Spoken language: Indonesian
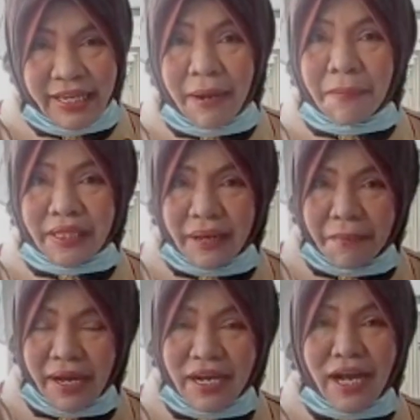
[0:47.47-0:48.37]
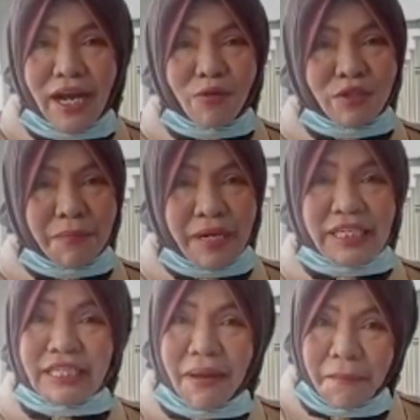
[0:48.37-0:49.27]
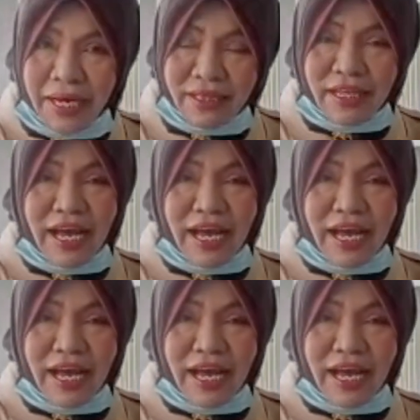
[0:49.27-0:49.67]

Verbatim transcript: Yang pertama, kakak ucapkan selamat